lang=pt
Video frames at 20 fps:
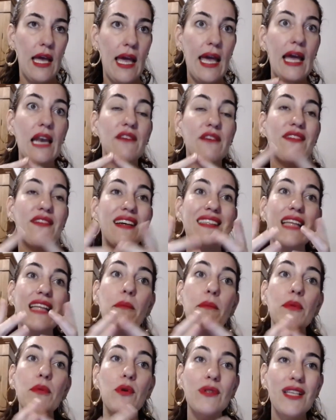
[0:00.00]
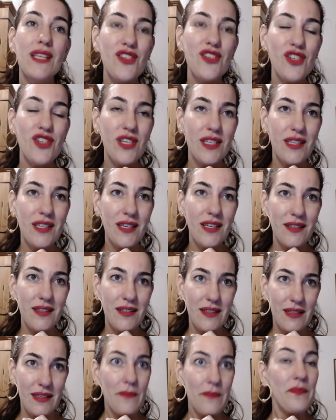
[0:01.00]
ela vai estar tá protegida.
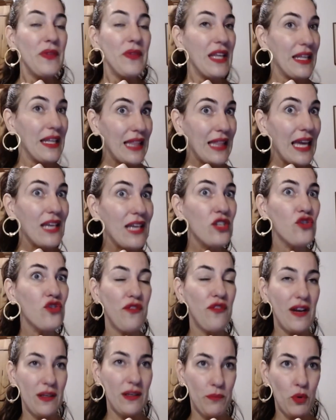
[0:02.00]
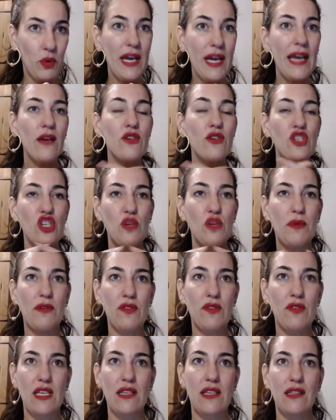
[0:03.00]
Entende o fa... por que, que eu digo
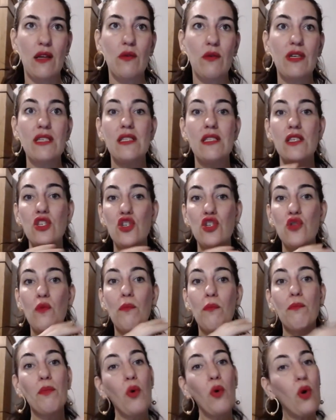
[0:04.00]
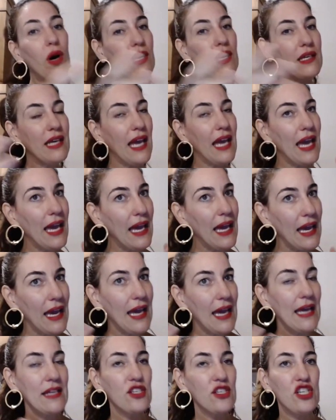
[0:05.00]
para você então que existe um porquê
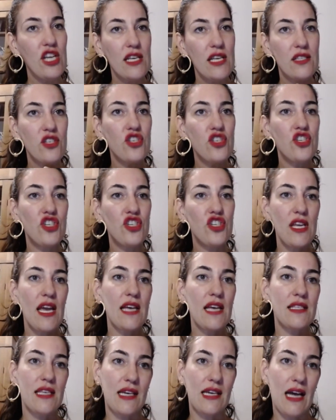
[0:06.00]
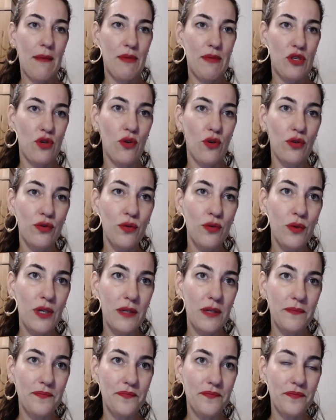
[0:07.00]
de existir essa capa de
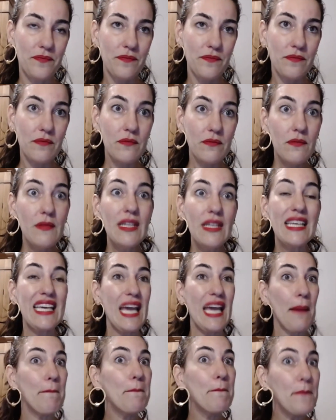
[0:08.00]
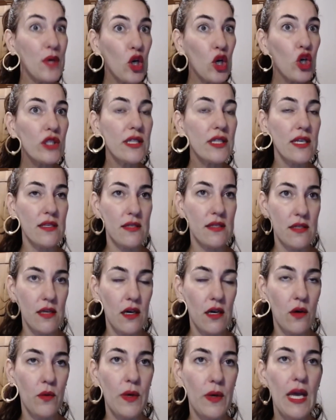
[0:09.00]
gordura? que é
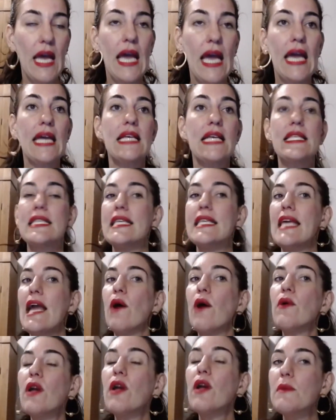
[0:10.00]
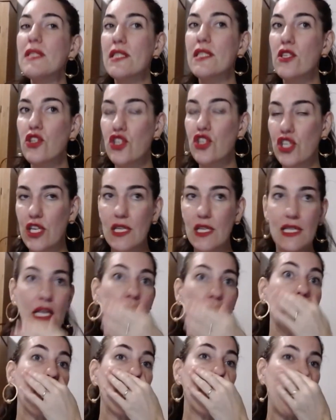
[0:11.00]
proteção. E se eu não me sentir, se
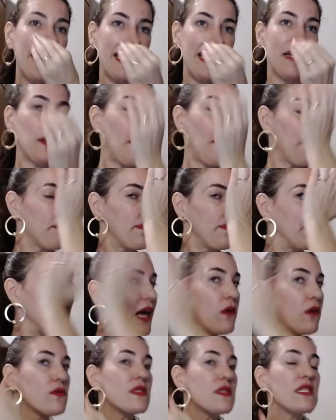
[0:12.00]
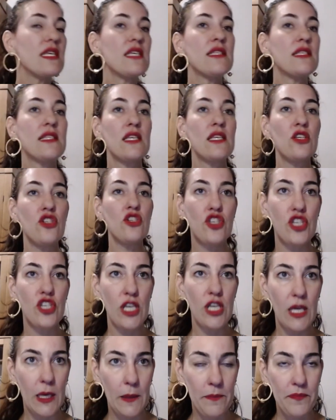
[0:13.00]
a dona Maria não se
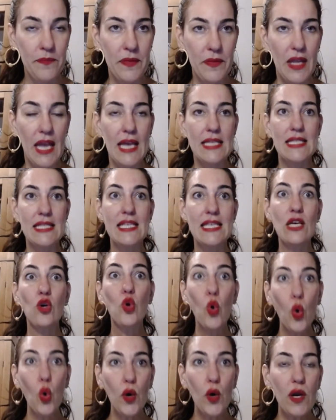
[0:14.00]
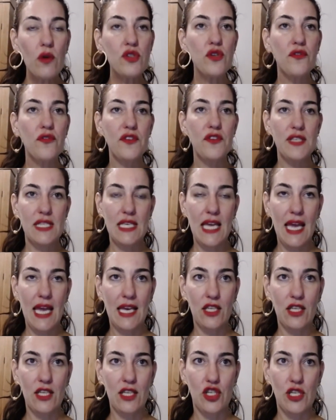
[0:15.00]
sentir segura o
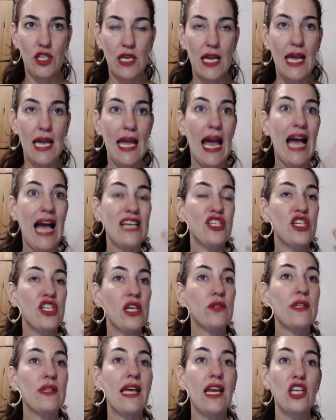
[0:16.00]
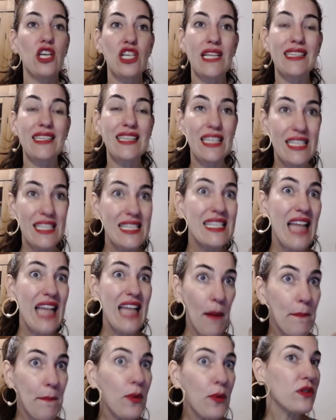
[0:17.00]
suficiente, achando que ela já
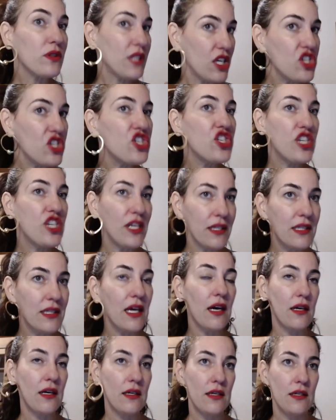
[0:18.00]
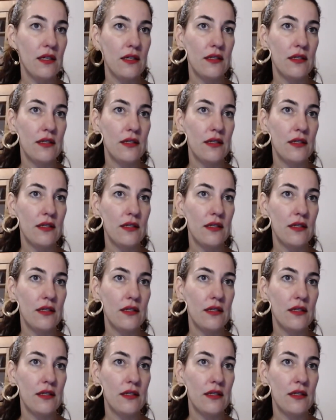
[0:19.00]
está protegida